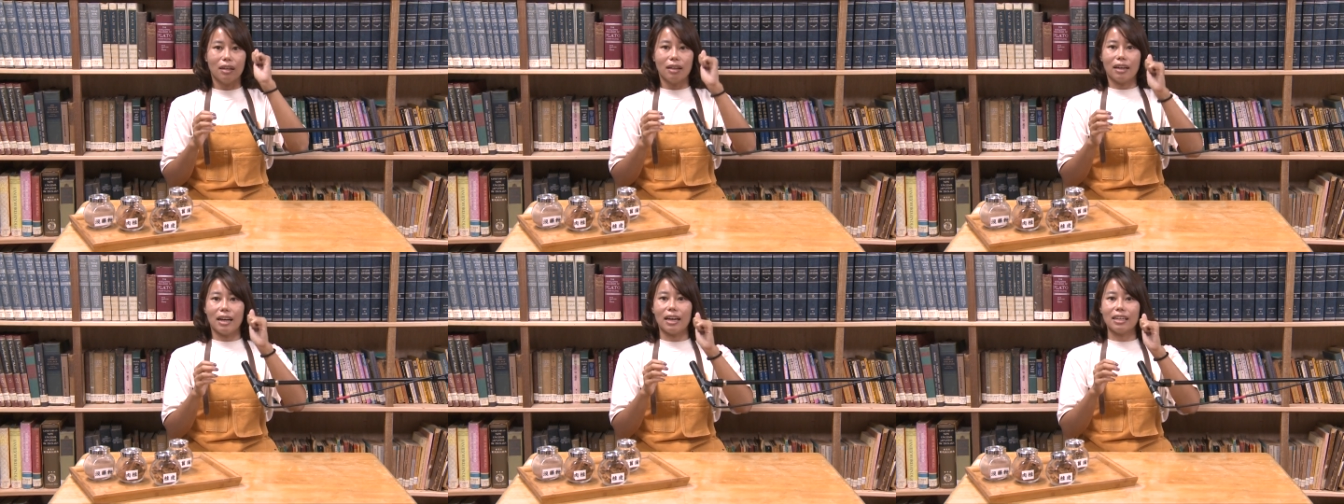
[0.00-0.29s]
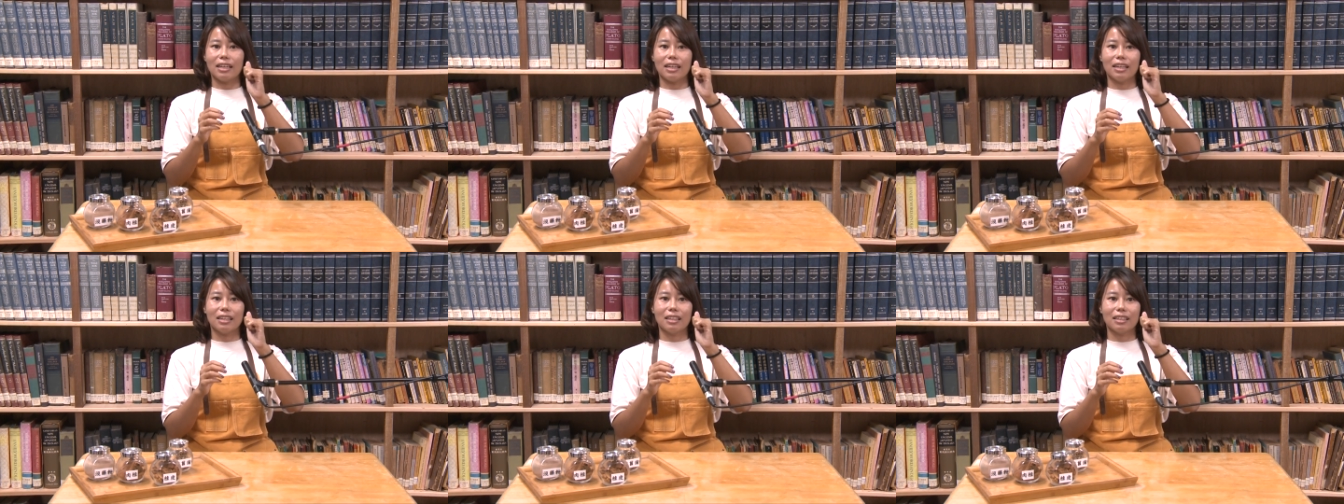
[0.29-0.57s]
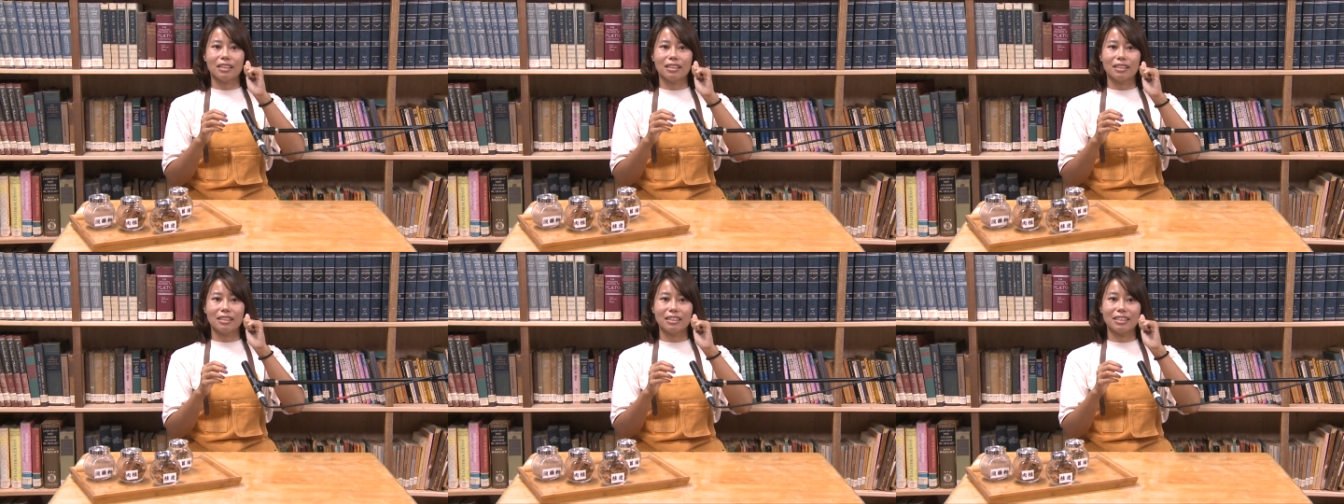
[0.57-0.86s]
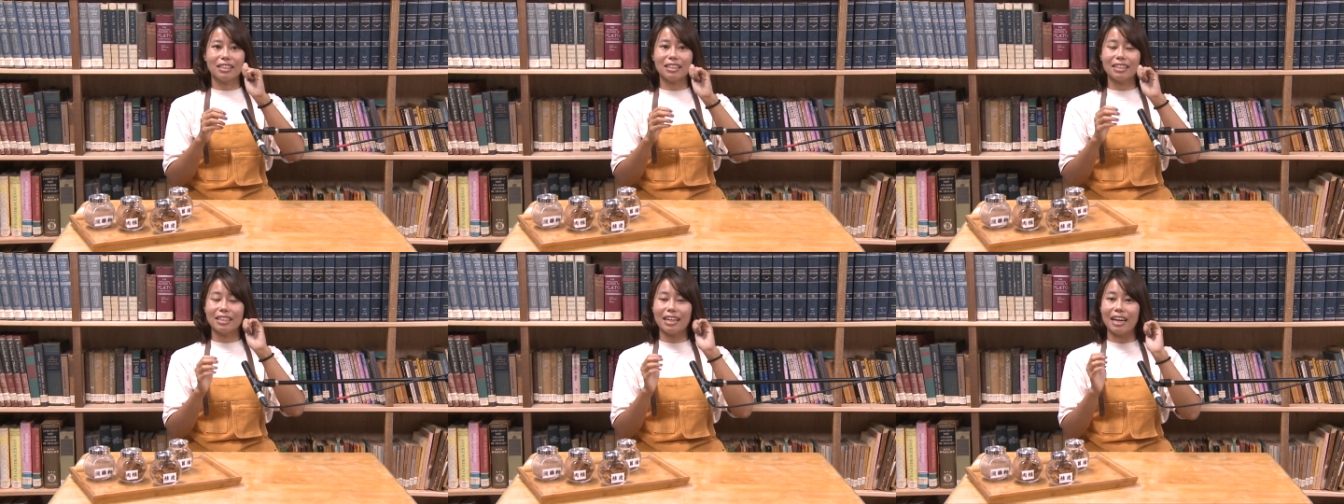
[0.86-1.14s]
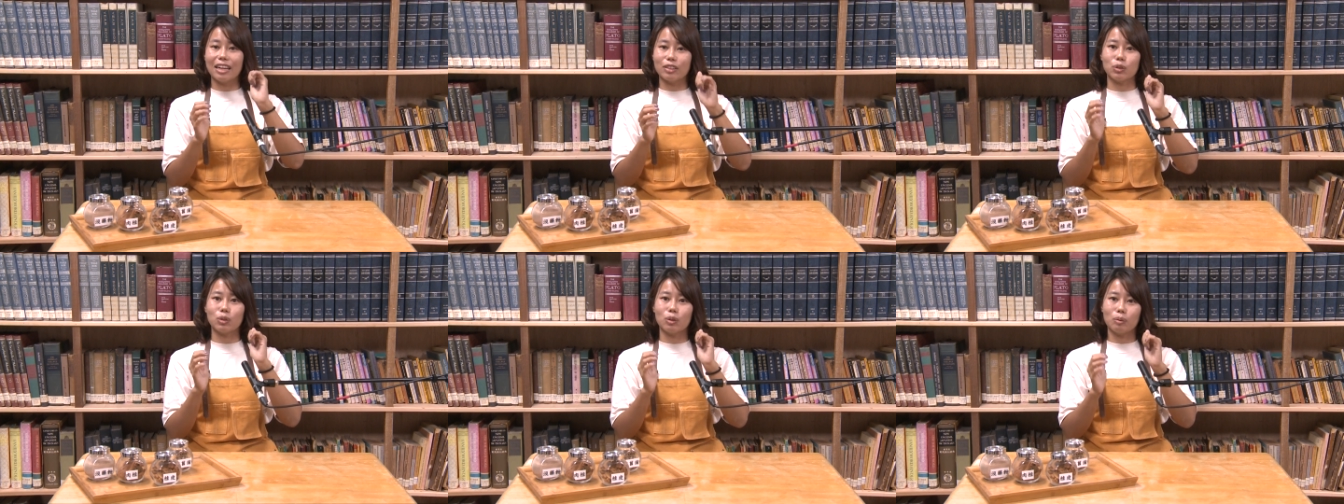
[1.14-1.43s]
哎呀，竟
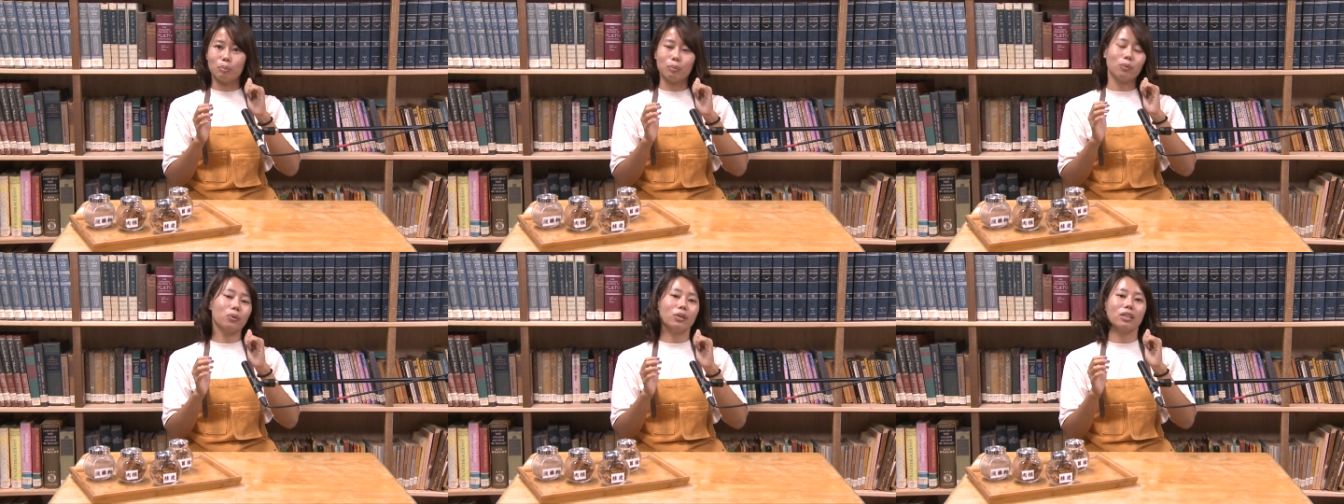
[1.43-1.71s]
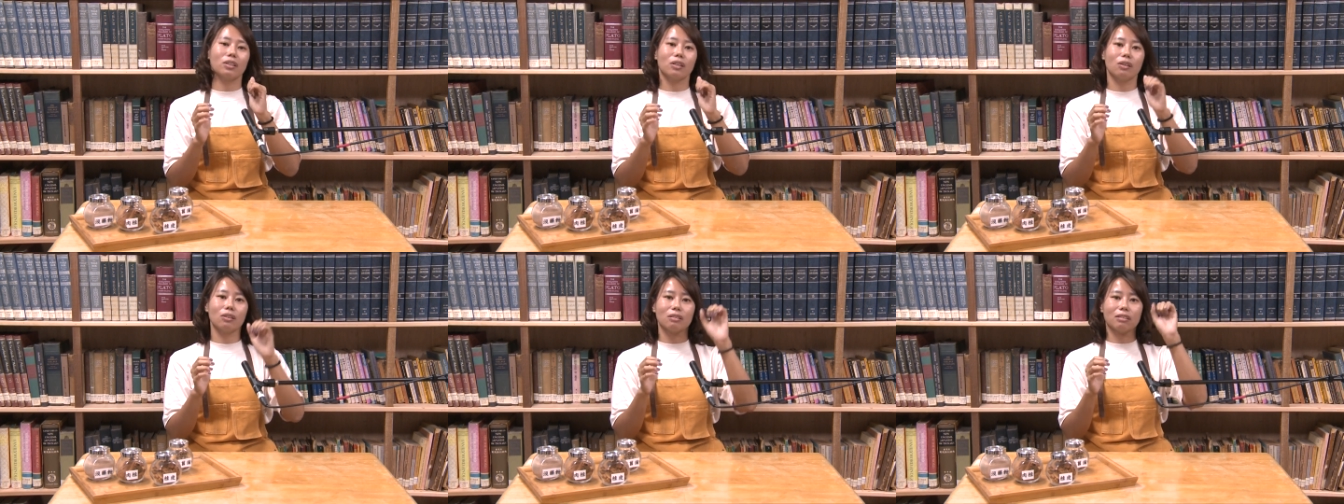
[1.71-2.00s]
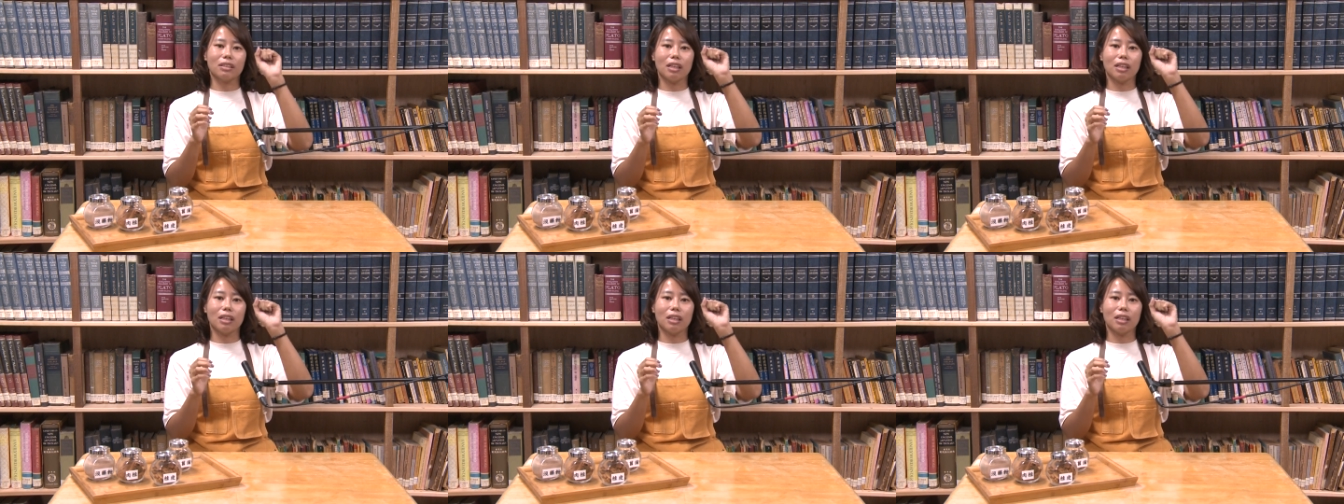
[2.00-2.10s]
然就不会痛了。